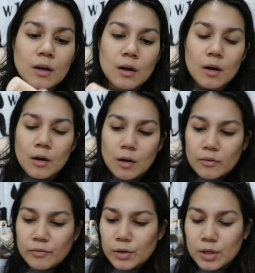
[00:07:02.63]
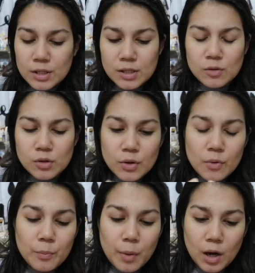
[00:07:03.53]
seller First, gusto ko
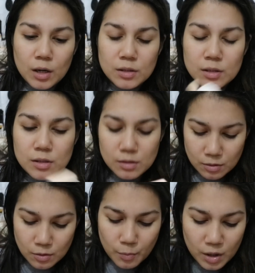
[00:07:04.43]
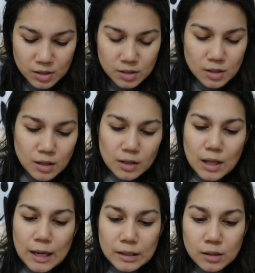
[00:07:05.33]
yung box. Yung boxes nila
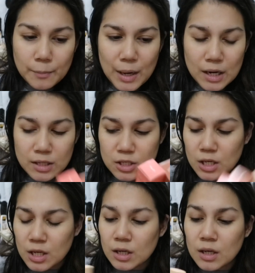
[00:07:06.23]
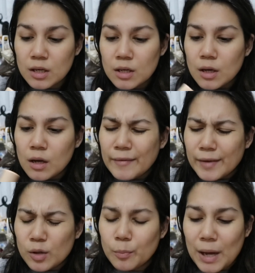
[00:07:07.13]
lahat na packaging.
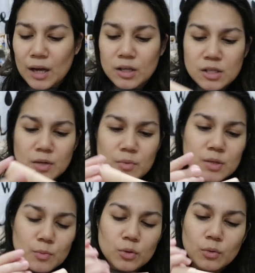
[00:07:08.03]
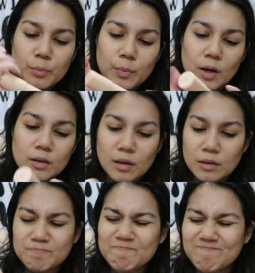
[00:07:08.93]
Yung packaging mismo ng
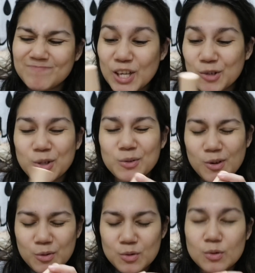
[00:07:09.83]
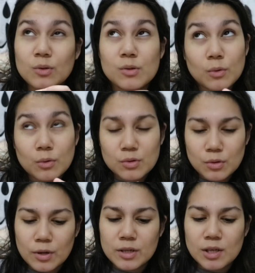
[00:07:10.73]
product, hmm, hindi ko ganun kagusto. So,
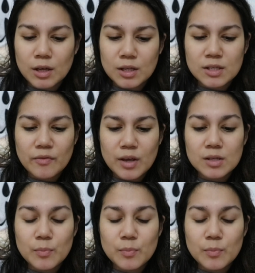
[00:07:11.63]
sorry Sunny's face.